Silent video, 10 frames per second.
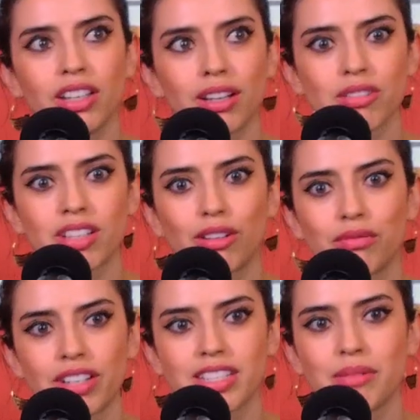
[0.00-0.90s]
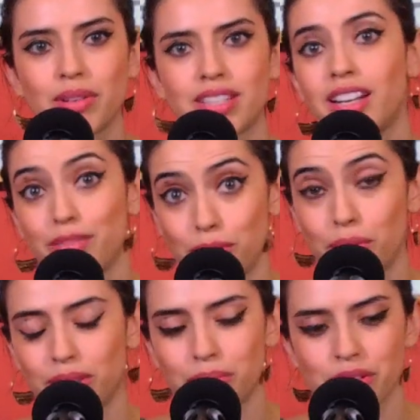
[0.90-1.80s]
el día de nuestra conferencia de prensa, a la que fueron
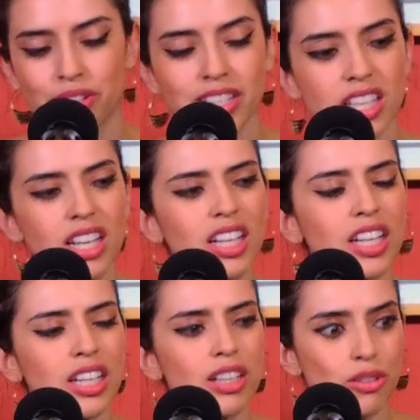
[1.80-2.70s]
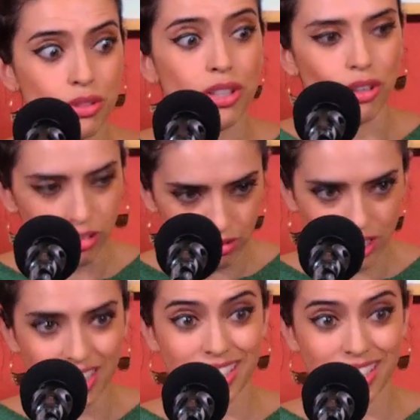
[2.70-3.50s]
cuatro personas, nos dijo, y